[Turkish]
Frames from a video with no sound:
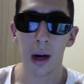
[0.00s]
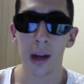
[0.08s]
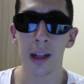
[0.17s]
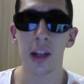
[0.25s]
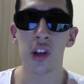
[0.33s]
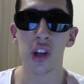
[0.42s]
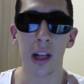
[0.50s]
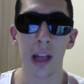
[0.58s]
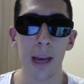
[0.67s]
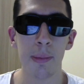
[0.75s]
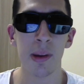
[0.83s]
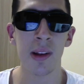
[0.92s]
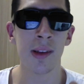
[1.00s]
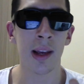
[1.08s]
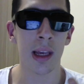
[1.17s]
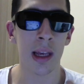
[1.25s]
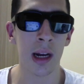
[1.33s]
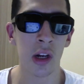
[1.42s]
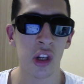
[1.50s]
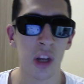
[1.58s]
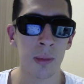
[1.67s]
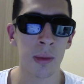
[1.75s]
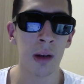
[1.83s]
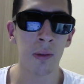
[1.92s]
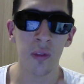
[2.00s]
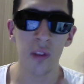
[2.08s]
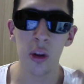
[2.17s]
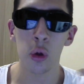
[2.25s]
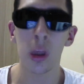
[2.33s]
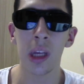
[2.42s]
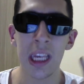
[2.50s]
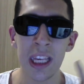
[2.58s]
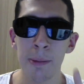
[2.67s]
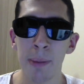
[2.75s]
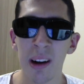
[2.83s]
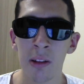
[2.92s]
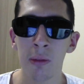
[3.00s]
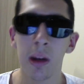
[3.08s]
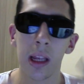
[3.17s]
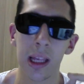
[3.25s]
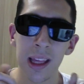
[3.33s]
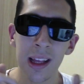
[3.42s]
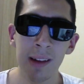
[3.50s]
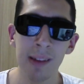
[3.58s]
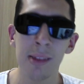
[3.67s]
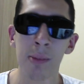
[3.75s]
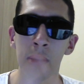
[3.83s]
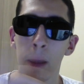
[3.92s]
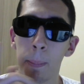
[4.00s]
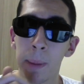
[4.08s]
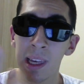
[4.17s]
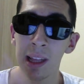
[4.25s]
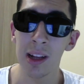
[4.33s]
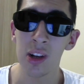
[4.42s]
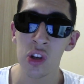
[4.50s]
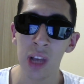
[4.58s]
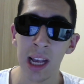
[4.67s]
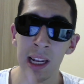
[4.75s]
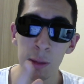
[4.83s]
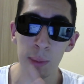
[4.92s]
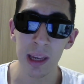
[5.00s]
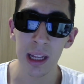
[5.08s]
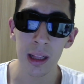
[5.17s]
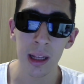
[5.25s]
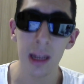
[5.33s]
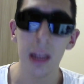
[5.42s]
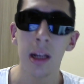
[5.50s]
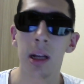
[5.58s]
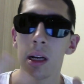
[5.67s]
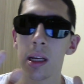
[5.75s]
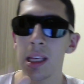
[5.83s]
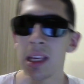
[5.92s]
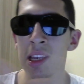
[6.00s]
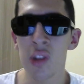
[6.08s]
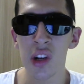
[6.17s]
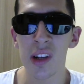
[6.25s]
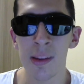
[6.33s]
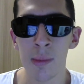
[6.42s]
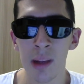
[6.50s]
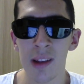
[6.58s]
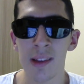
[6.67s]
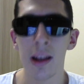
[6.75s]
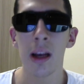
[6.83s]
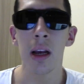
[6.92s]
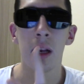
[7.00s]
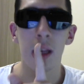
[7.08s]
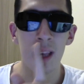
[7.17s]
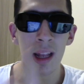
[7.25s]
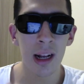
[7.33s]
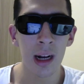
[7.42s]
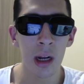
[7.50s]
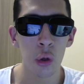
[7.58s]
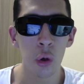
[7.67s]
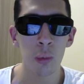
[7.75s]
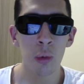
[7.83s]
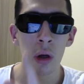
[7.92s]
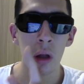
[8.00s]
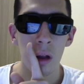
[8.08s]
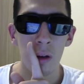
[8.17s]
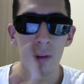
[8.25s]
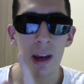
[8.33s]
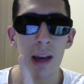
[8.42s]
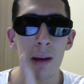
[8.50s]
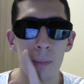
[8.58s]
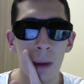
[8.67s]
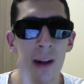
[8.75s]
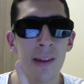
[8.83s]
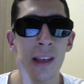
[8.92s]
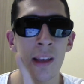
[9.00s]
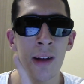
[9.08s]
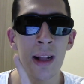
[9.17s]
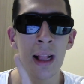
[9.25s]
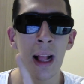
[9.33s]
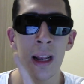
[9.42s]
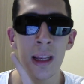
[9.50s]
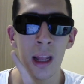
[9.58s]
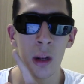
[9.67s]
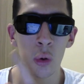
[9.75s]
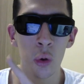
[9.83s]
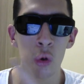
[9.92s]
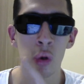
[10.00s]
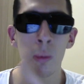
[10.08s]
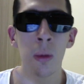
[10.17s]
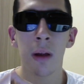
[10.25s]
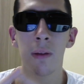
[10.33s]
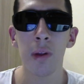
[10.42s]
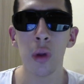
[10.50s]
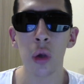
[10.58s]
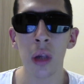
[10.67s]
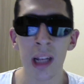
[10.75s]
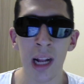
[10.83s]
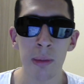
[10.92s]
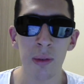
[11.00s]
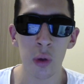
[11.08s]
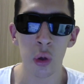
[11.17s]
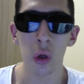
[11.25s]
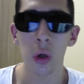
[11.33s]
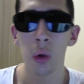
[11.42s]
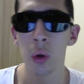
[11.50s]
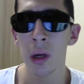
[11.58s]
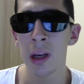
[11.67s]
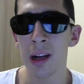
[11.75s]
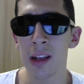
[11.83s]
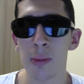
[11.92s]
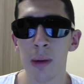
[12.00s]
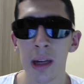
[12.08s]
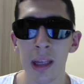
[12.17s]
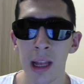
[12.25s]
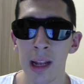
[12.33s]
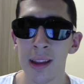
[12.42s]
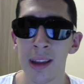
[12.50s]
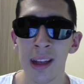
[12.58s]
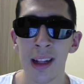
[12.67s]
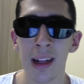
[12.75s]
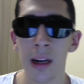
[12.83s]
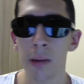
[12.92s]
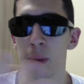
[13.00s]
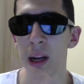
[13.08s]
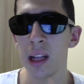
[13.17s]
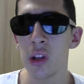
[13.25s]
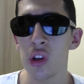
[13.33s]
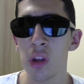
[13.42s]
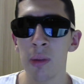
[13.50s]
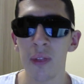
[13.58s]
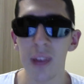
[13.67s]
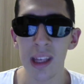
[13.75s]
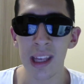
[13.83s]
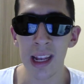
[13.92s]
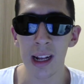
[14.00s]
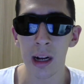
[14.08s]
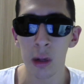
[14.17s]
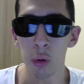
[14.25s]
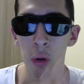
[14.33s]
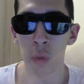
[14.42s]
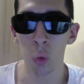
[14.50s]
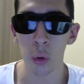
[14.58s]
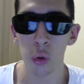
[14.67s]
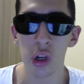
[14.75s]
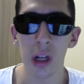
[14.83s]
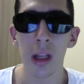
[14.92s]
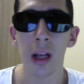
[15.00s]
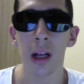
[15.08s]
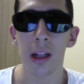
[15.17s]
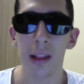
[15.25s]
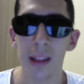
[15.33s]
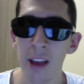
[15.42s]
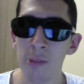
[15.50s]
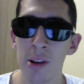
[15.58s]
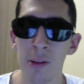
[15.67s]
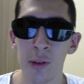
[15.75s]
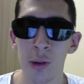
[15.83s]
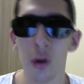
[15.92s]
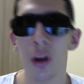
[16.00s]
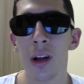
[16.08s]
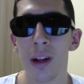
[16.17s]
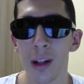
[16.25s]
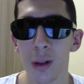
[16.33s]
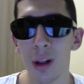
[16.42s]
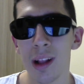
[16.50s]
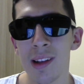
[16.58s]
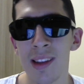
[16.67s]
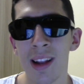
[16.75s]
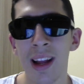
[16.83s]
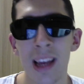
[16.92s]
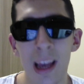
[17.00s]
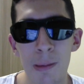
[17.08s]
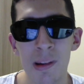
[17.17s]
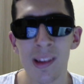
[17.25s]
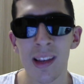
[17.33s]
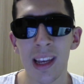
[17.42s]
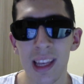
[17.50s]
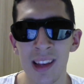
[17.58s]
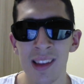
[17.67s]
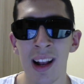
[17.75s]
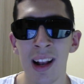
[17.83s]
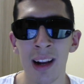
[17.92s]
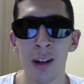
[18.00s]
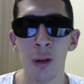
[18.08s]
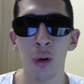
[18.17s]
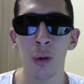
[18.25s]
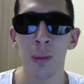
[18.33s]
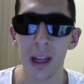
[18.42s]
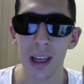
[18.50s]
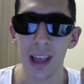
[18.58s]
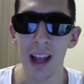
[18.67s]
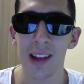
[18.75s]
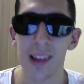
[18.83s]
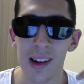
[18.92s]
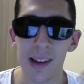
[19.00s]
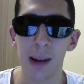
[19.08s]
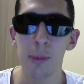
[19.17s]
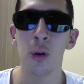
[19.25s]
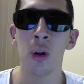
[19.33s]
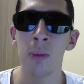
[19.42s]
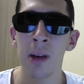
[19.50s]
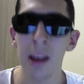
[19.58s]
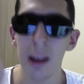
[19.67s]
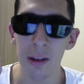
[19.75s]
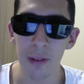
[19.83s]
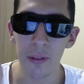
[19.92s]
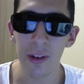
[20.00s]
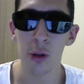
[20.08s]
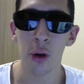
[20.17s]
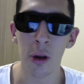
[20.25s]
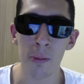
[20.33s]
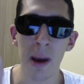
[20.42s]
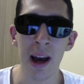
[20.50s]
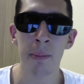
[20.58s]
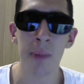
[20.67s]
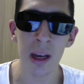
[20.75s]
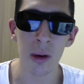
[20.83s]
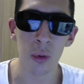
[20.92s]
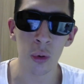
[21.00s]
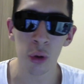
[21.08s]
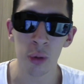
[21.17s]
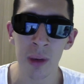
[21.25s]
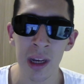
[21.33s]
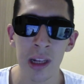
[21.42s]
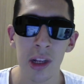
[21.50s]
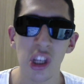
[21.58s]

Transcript: Arkadaşlar hepinize iyi akşamlar. Videoda iki part var. İlk kısımda paket açtık elit paketleri. İkinci kısımda ise yeni kadromu ve bazı eventlerle ilgili konuştum. Video genel bir video. Coin kasma, yeni etkinlikler, paket açılımı ve yeni kadrodan oluşan dev bir video. Dolayısıyla hepinize iyi seyirler diliyorum. Yeniseniz abone olmayı ve videoyu beğenmeyi unutmayın.